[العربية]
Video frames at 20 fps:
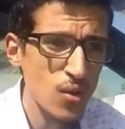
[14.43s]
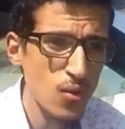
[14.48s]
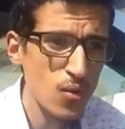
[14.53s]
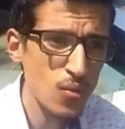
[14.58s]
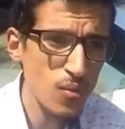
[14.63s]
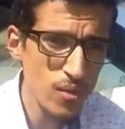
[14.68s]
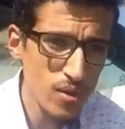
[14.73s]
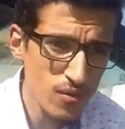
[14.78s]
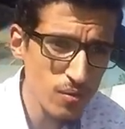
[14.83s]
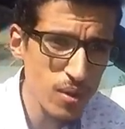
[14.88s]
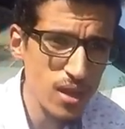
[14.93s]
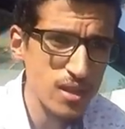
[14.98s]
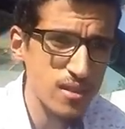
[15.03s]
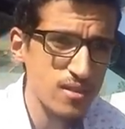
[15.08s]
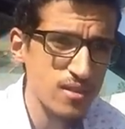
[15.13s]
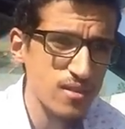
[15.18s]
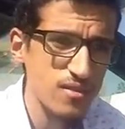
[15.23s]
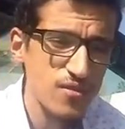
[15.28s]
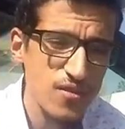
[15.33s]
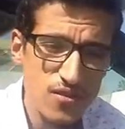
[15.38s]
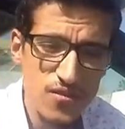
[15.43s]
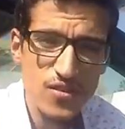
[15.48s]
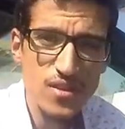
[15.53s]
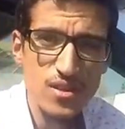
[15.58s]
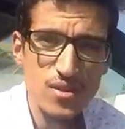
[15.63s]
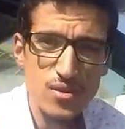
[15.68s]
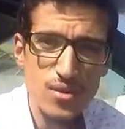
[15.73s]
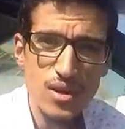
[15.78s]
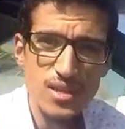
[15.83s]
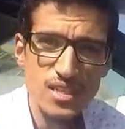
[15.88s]
ومن بعد في
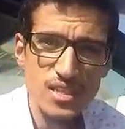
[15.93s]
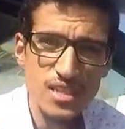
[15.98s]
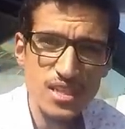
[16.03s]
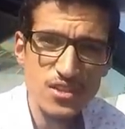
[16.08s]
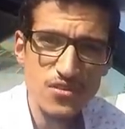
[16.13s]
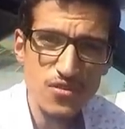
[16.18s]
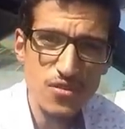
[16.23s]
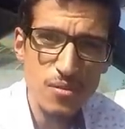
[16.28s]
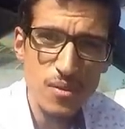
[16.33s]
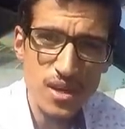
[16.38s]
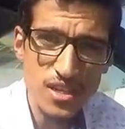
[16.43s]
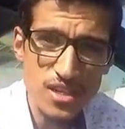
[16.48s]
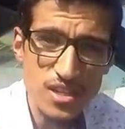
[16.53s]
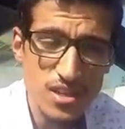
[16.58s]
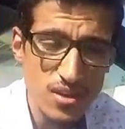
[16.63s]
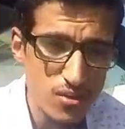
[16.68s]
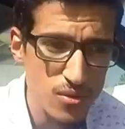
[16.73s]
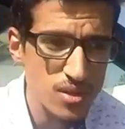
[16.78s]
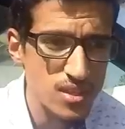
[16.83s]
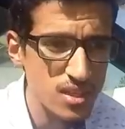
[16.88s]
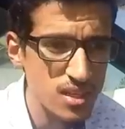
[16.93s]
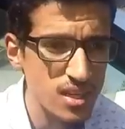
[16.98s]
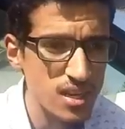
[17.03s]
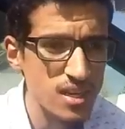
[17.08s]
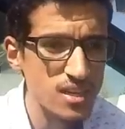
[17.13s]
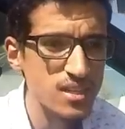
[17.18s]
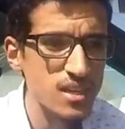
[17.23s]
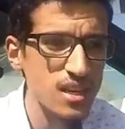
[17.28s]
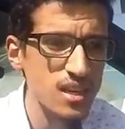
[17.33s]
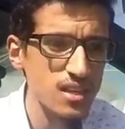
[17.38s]
الفيديو غتكتشفوا معايا شنو هو
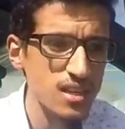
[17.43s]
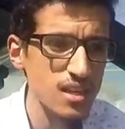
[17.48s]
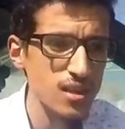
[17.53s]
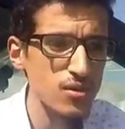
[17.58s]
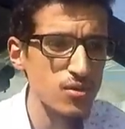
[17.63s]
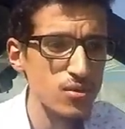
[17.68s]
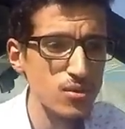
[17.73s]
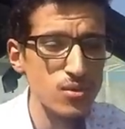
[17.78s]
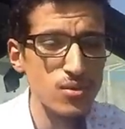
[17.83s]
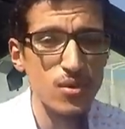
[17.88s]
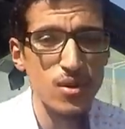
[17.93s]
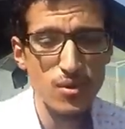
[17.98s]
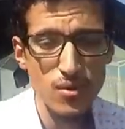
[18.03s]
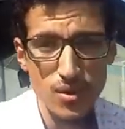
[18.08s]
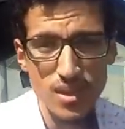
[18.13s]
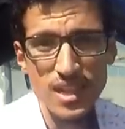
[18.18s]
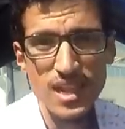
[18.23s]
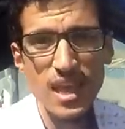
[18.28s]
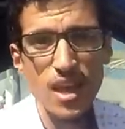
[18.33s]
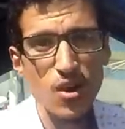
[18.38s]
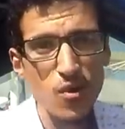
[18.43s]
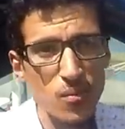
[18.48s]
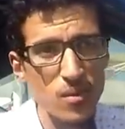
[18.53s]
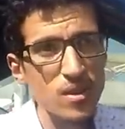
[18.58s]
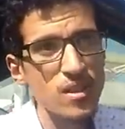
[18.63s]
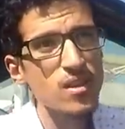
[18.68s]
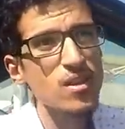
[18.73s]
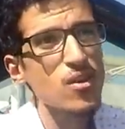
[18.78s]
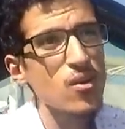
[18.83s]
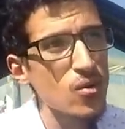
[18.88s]
التاريخ ديال هاد لا رونولوغان وغنلقاو
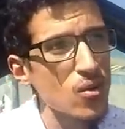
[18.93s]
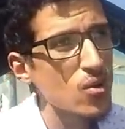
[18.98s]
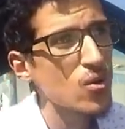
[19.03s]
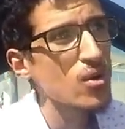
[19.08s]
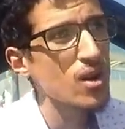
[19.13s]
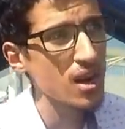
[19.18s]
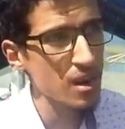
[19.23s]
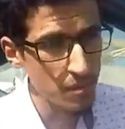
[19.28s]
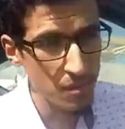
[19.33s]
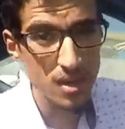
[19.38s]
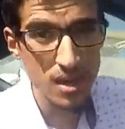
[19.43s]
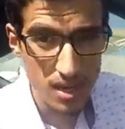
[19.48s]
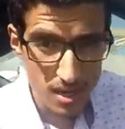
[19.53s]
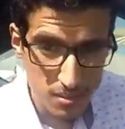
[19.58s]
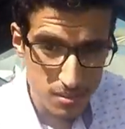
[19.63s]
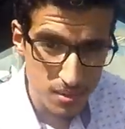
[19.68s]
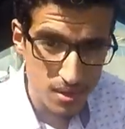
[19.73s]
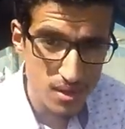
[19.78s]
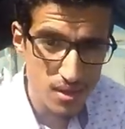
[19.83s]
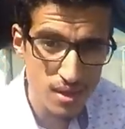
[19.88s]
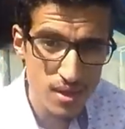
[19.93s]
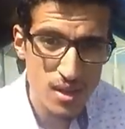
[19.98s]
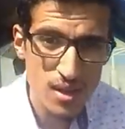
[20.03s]
بانه كل مغربي